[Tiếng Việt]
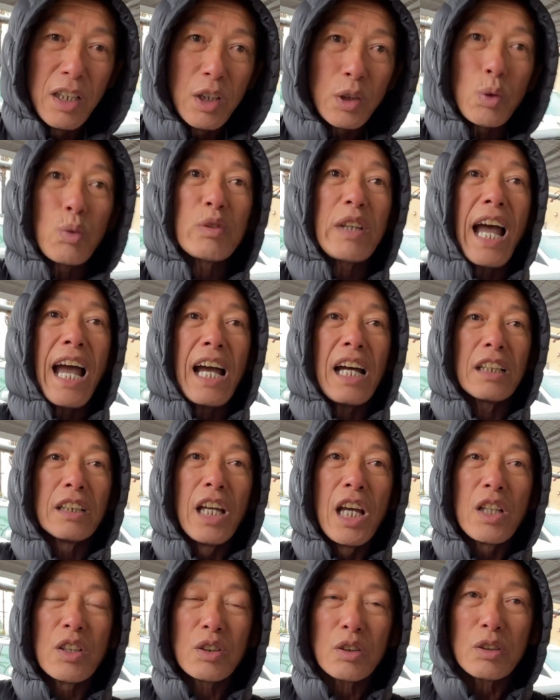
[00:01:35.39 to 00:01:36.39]
chúng ta
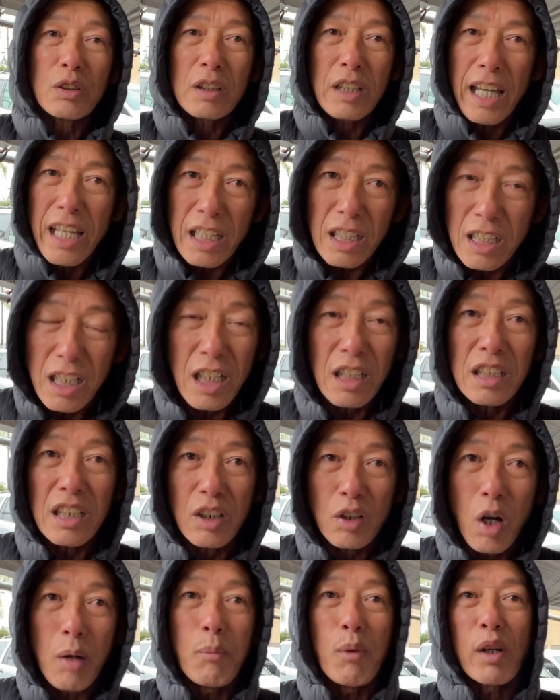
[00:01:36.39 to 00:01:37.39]
nên ít nhất là
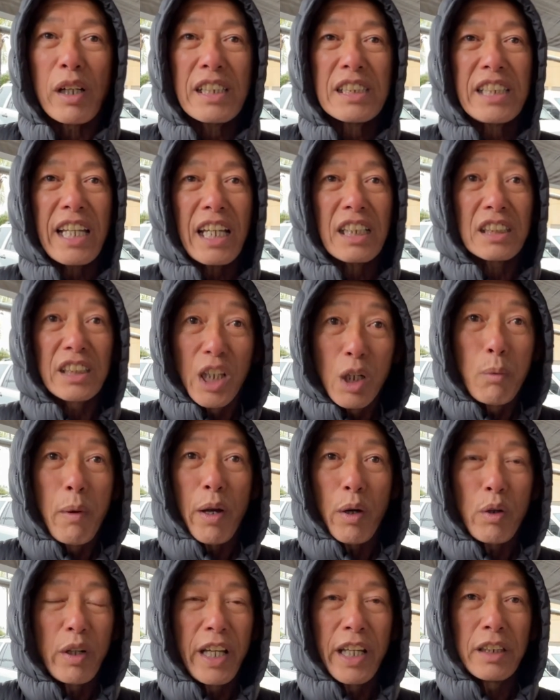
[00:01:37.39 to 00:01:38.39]
có một cái xe tiêu
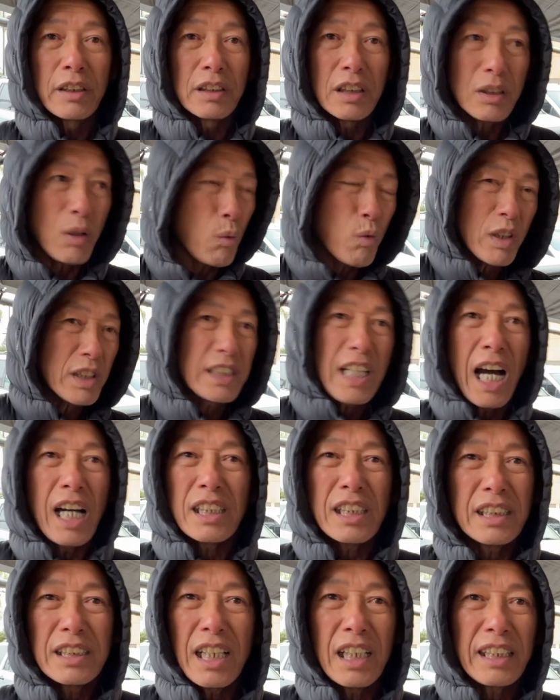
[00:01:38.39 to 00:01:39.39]
biểu liền chứ không có chờ
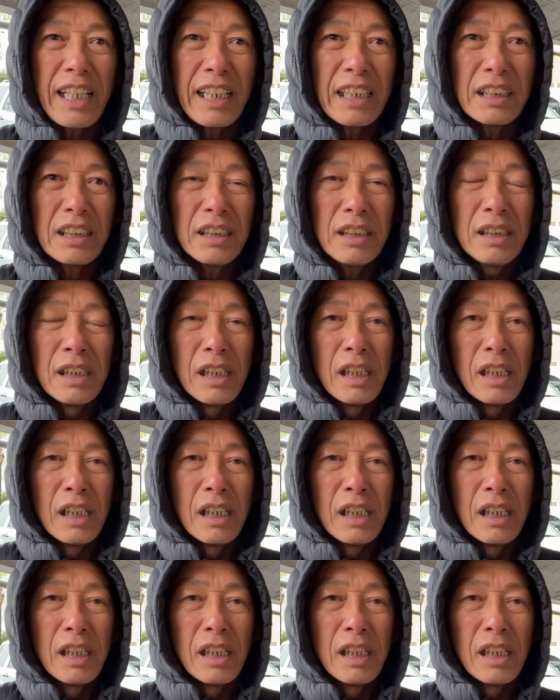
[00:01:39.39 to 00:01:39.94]
tới giờ này nữa